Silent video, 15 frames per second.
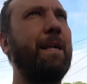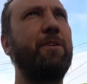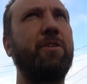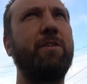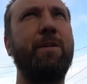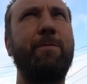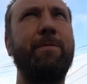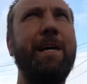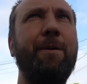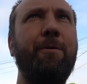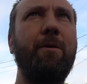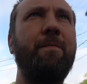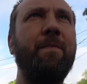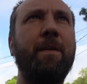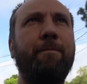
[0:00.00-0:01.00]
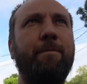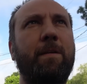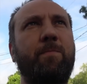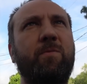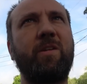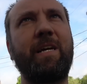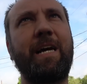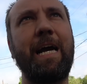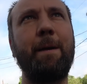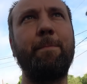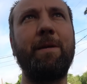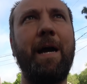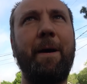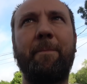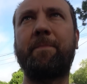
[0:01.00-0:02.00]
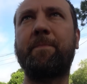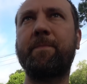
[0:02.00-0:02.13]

ale się nie udało, więc przyjechałem ja.